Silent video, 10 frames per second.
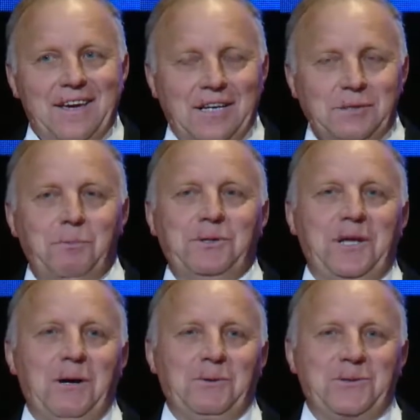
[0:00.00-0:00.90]
И Господь
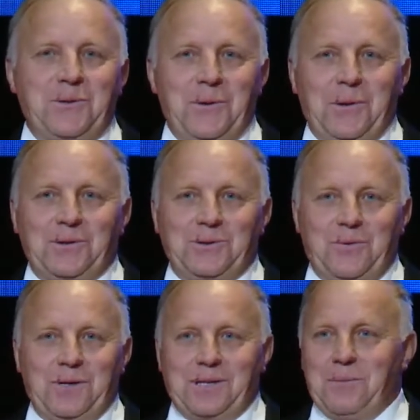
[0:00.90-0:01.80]
так устроил,
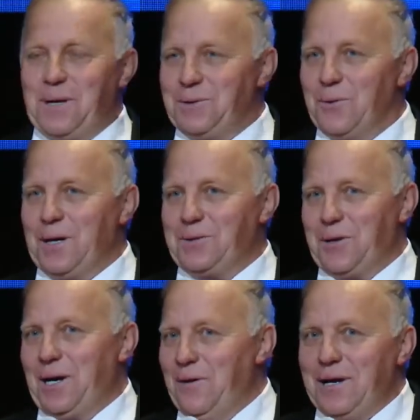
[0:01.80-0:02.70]
что в этом году,
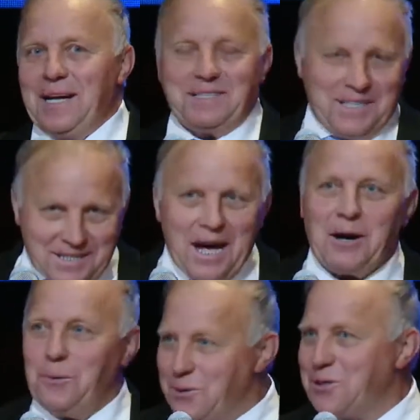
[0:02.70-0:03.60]
который говорят, не
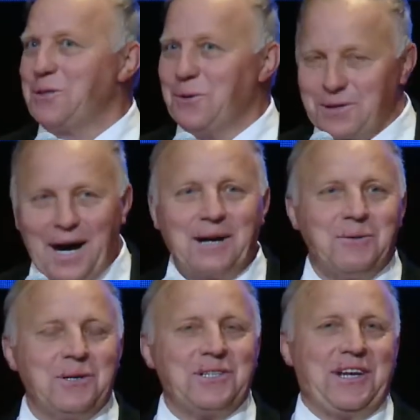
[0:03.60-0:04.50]
так очень он
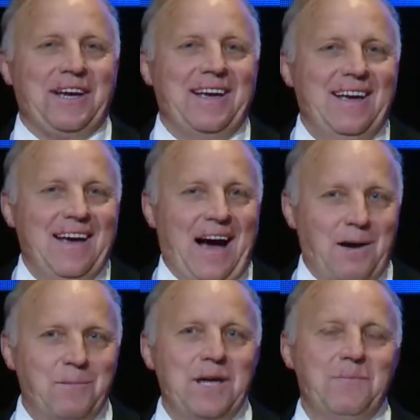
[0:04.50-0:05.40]
хороший,
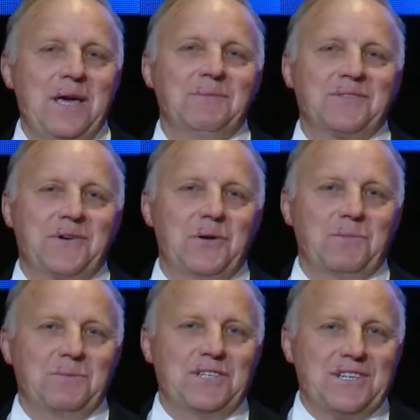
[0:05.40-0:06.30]
а мы имеем свое
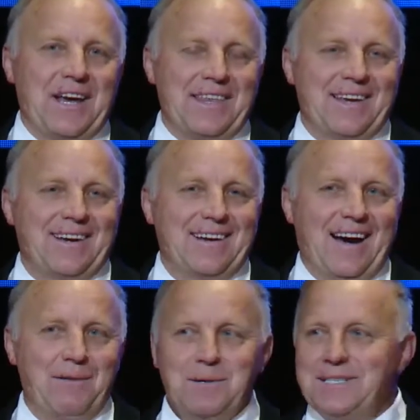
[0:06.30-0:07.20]
помещение.
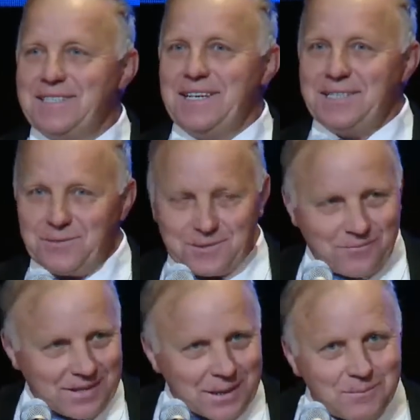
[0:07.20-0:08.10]
А мы здесь вот
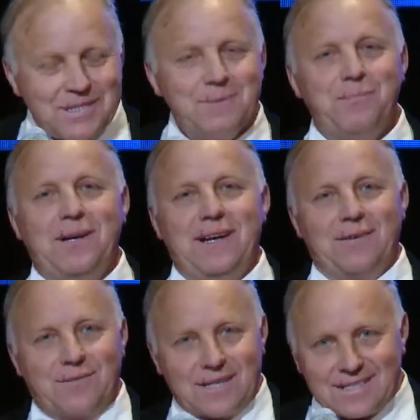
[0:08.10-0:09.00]
в этом
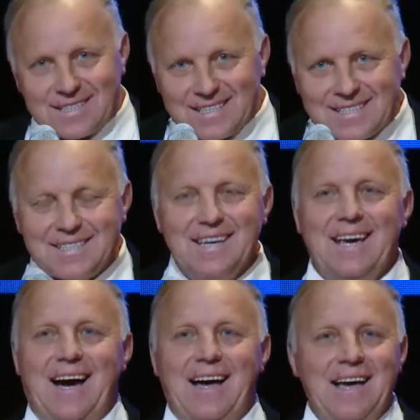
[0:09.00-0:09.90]
тепле, в
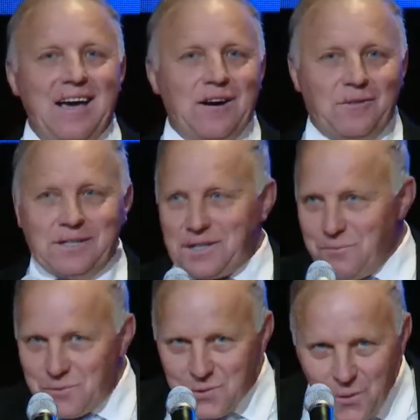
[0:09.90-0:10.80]
красоте, в
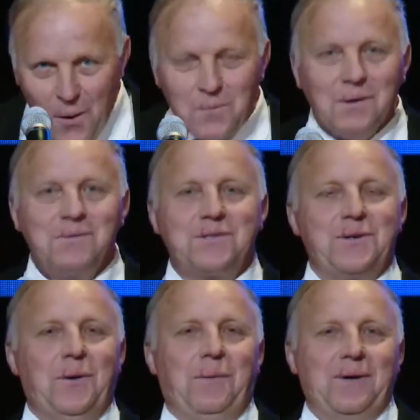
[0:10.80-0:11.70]
этом новом
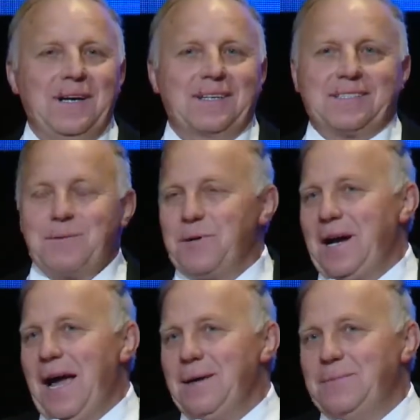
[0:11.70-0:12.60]
всем
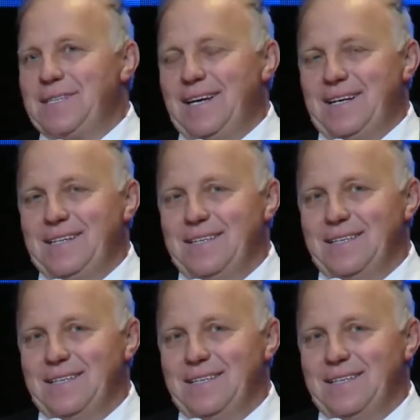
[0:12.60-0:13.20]
собираемся